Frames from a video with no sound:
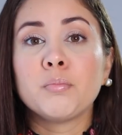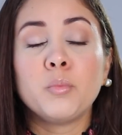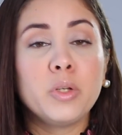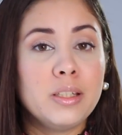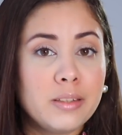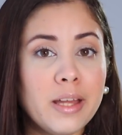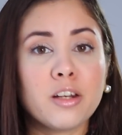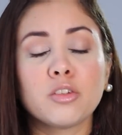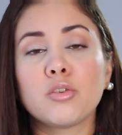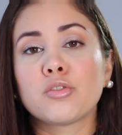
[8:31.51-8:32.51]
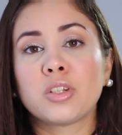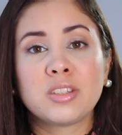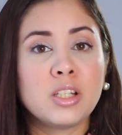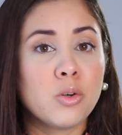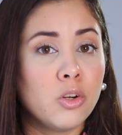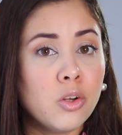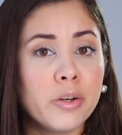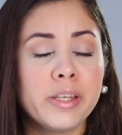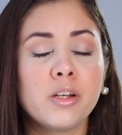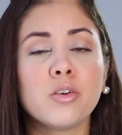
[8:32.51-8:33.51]
muy internos,
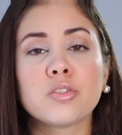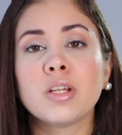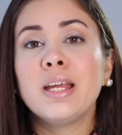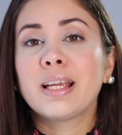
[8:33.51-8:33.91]
psicológicos,